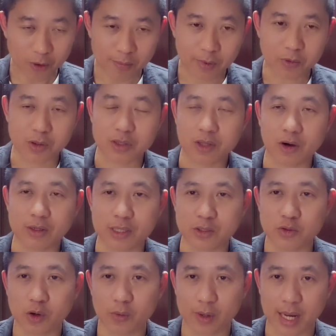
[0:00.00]
คนมากดต่อจะ
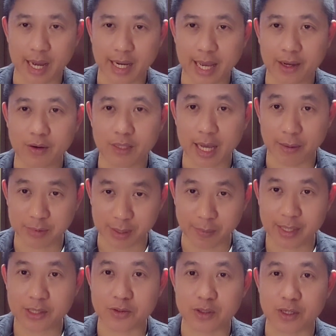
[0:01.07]
ช่วงเวลาใดก็ตามสำ
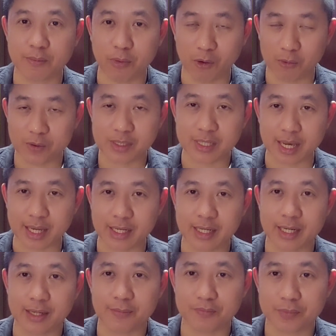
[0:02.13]
คัญที่สุดคือผงวิเศษ
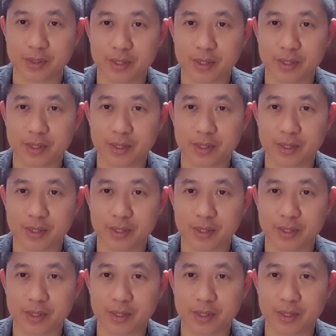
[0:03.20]
นั่นนะ